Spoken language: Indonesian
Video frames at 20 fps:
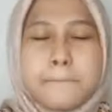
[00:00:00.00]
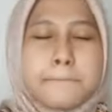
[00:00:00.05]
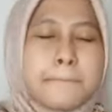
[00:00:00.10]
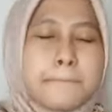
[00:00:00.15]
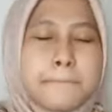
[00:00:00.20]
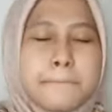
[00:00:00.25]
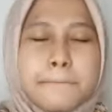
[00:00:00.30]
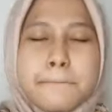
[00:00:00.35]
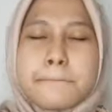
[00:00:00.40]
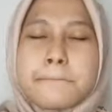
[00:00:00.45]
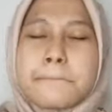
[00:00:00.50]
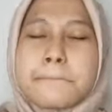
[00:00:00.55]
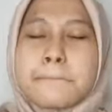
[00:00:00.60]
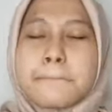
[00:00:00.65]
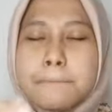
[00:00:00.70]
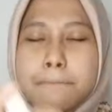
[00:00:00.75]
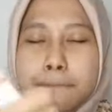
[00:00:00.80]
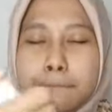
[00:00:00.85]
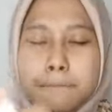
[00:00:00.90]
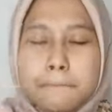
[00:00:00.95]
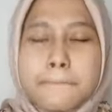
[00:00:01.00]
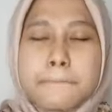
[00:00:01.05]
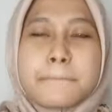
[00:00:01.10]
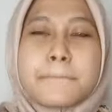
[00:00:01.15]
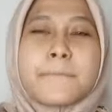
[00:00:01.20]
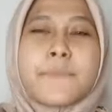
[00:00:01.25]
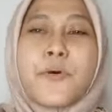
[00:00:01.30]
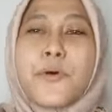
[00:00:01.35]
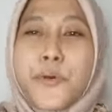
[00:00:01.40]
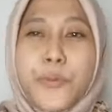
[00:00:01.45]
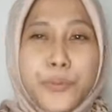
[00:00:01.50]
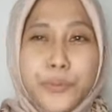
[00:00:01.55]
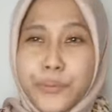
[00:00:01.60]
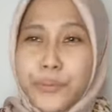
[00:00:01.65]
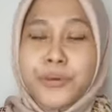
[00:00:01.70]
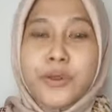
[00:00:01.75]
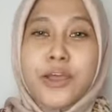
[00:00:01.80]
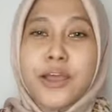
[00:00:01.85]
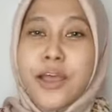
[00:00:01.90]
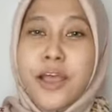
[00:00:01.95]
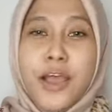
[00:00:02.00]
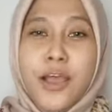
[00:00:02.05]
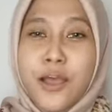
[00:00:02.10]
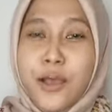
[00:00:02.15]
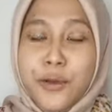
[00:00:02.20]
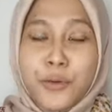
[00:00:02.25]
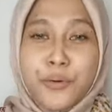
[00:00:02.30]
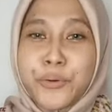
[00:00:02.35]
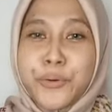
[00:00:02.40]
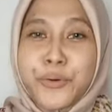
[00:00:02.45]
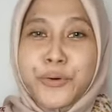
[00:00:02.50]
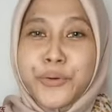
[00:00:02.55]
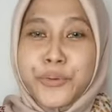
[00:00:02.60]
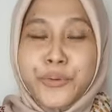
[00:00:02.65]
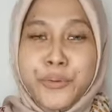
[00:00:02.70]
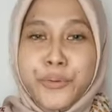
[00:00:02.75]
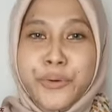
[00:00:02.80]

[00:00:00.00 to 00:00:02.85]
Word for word: Hmm. Uh,